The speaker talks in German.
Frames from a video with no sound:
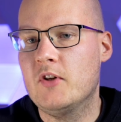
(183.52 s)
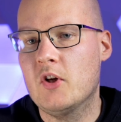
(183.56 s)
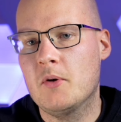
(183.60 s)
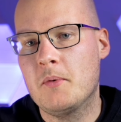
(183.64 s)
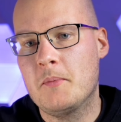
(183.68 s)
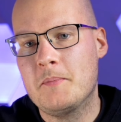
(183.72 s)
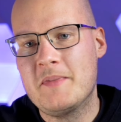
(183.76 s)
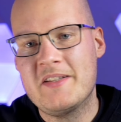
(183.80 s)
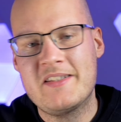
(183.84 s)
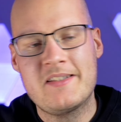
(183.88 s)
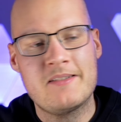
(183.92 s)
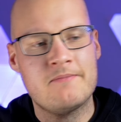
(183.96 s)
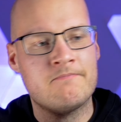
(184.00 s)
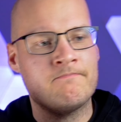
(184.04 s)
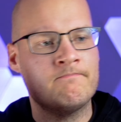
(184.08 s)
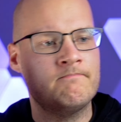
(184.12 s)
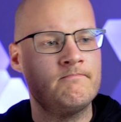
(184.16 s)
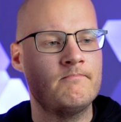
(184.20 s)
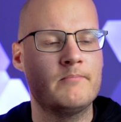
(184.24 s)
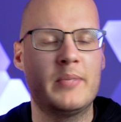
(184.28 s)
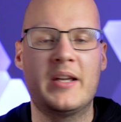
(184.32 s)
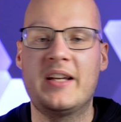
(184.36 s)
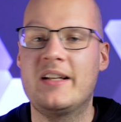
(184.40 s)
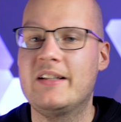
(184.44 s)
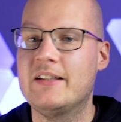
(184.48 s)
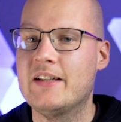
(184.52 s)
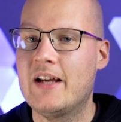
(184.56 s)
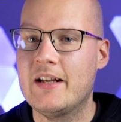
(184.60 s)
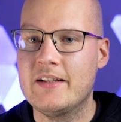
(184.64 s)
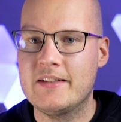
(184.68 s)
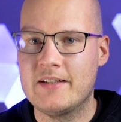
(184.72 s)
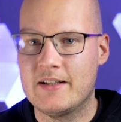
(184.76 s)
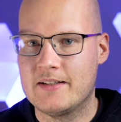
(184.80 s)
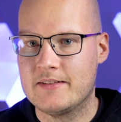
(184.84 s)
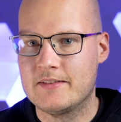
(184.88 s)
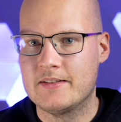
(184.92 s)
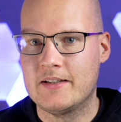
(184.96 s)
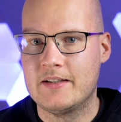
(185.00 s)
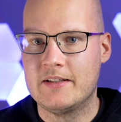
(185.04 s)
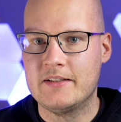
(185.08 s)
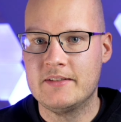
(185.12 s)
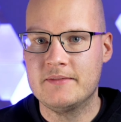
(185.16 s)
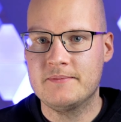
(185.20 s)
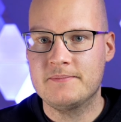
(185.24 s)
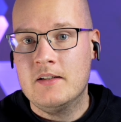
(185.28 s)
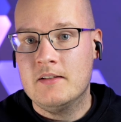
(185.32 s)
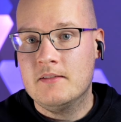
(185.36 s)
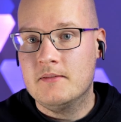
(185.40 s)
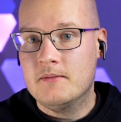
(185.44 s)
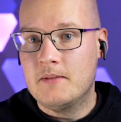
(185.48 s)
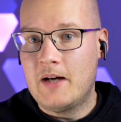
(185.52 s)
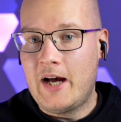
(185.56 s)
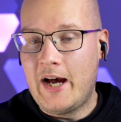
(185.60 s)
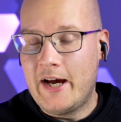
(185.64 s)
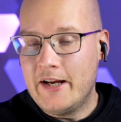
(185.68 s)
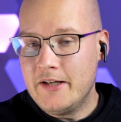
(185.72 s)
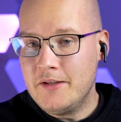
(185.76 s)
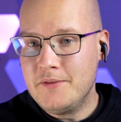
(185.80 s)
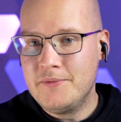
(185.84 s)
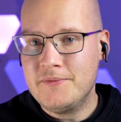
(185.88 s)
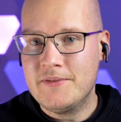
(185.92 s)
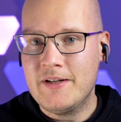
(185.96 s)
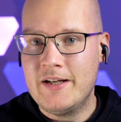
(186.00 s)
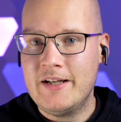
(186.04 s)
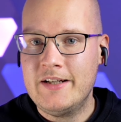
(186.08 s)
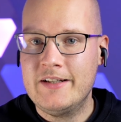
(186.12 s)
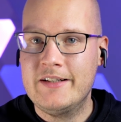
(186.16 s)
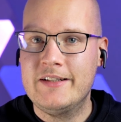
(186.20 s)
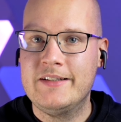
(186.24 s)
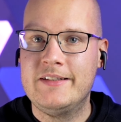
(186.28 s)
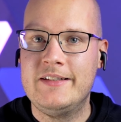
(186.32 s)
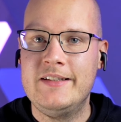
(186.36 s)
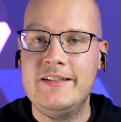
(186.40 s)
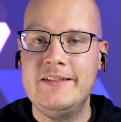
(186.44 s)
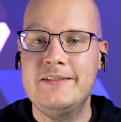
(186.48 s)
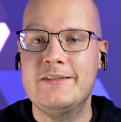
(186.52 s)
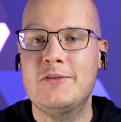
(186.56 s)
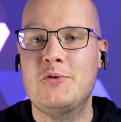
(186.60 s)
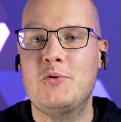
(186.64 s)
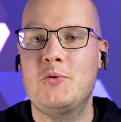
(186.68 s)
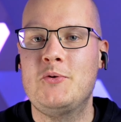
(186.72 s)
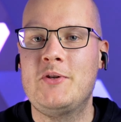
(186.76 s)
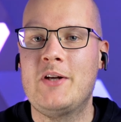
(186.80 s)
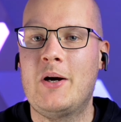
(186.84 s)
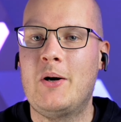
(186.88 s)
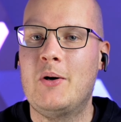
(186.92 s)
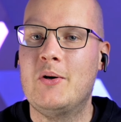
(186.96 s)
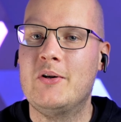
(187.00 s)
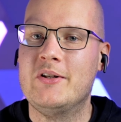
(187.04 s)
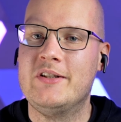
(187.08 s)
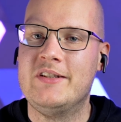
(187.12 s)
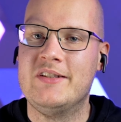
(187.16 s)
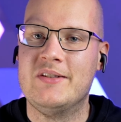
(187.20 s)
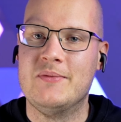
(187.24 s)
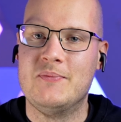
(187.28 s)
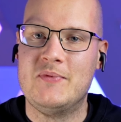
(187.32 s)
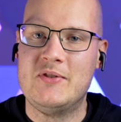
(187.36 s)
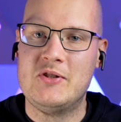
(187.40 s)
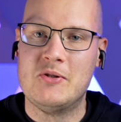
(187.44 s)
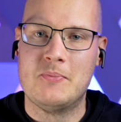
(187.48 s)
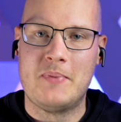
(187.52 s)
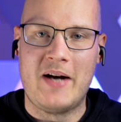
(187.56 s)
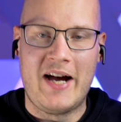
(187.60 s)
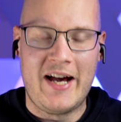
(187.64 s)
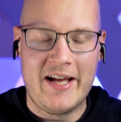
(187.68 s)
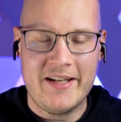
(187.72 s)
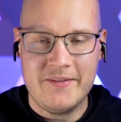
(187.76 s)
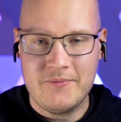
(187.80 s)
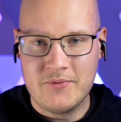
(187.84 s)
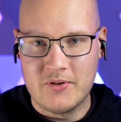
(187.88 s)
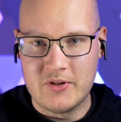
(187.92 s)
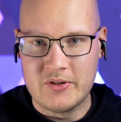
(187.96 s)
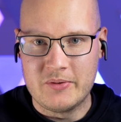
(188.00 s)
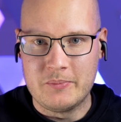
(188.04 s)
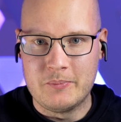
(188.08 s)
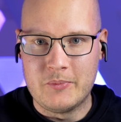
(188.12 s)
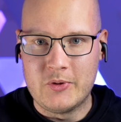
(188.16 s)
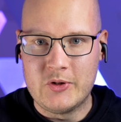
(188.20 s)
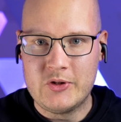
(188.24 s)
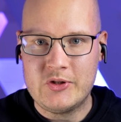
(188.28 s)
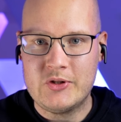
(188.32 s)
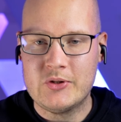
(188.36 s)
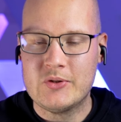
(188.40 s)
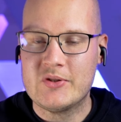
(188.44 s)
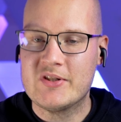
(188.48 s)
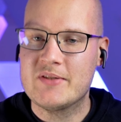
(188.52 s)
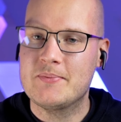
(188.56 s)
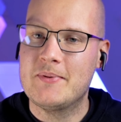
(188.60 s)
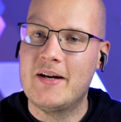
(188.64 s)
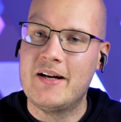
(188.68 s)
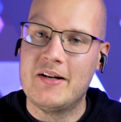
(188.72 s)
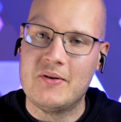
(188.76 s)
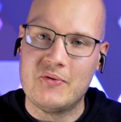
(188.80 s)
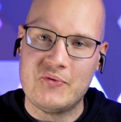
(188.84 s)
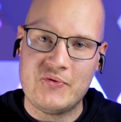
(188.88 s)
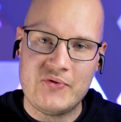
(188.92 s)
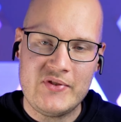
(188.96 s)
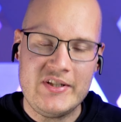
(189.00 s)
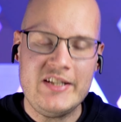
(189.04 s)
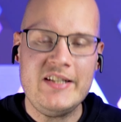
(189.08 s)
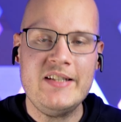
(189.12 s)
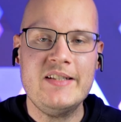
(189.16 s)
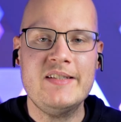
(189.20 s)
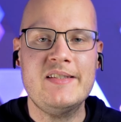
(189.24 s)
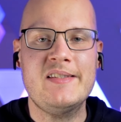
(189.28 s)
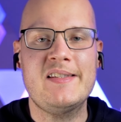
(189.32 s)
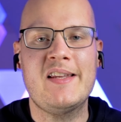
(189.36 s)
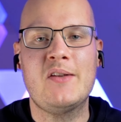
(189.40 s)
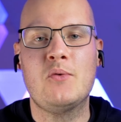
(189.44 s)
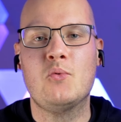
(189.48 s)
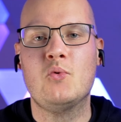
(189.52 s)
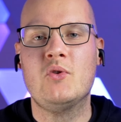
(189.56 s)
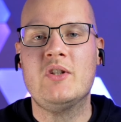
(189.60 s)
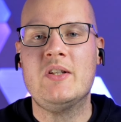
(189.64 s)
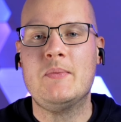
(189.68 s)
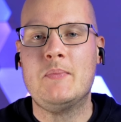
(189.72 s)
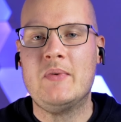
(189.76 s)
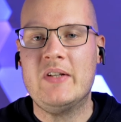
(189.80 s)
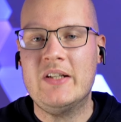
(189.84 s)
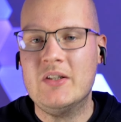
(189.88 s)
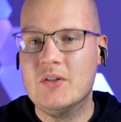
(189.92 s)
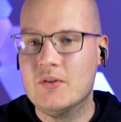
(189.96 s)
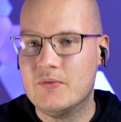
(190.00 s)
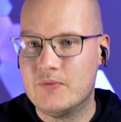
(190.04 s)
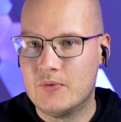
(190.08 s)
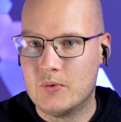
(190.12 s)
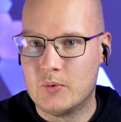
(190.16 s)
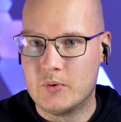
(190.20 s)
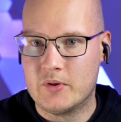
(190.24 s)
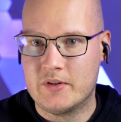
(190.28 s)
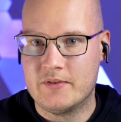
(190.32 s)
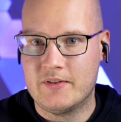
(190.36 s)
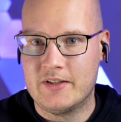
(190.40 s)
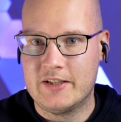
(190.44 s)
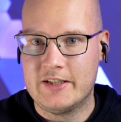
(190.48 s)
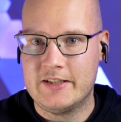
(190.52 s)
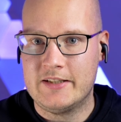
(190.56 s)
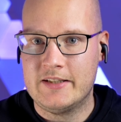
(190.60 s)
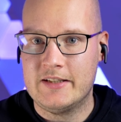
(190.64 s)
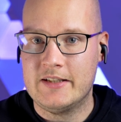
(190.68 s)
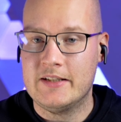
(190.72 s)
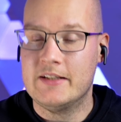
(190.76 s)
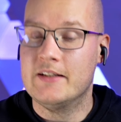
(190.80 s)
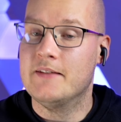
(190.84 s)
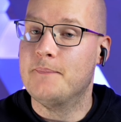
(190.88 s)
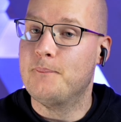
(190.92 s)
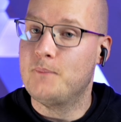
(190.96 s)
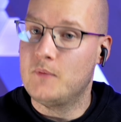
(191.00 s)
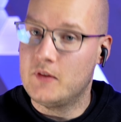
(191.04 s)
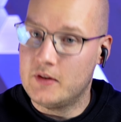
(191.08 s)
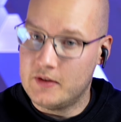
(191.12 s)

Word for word: noch ein bisschen präsenter prägnanter sein. Eine Frage, die ich natürlich auch in diesem Video beantworten möchte, und zwar, wie ist denn nun die Mikrofonqualität?